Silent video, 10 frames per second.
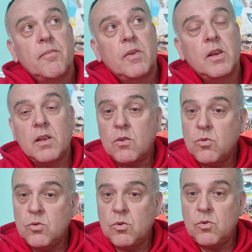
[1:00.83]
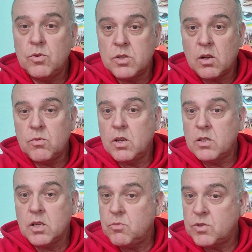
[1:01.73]
я такую другую страну. Я
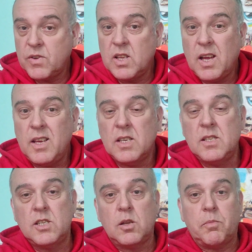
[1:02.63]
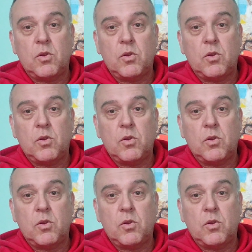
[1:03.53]
не знаю, может, в Китае есть нечто